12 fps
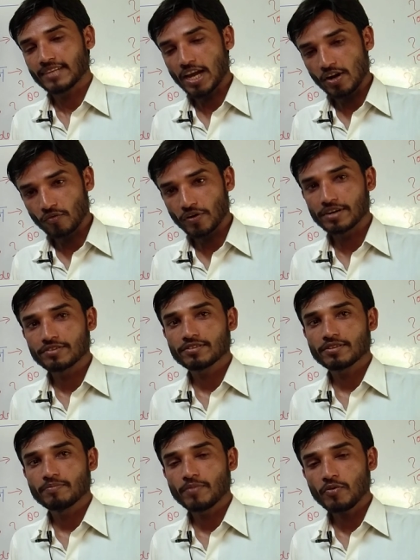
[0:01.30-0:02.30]
हेलो फ्रेंड्स
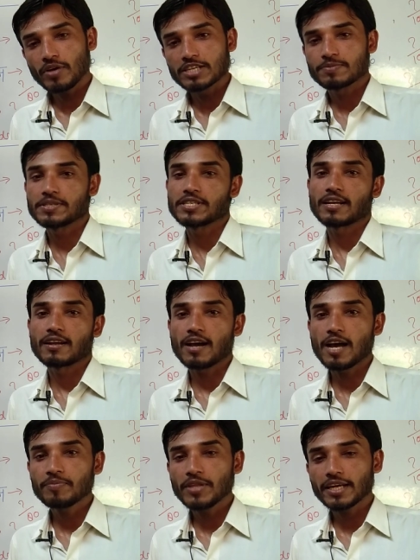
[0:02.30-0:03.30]
मैं हूं एस सिंह
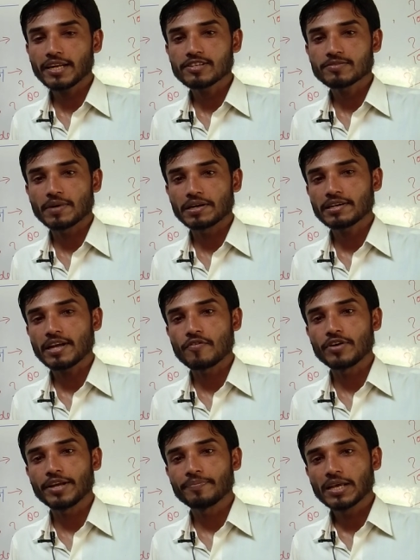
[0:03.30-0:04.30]
आप देख रहे हैं स्मार्टर
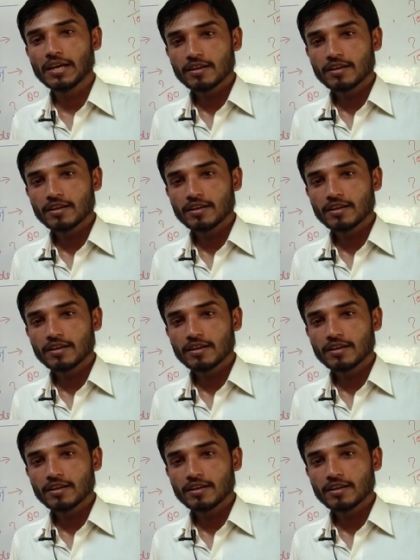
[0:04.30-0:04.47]
एविटे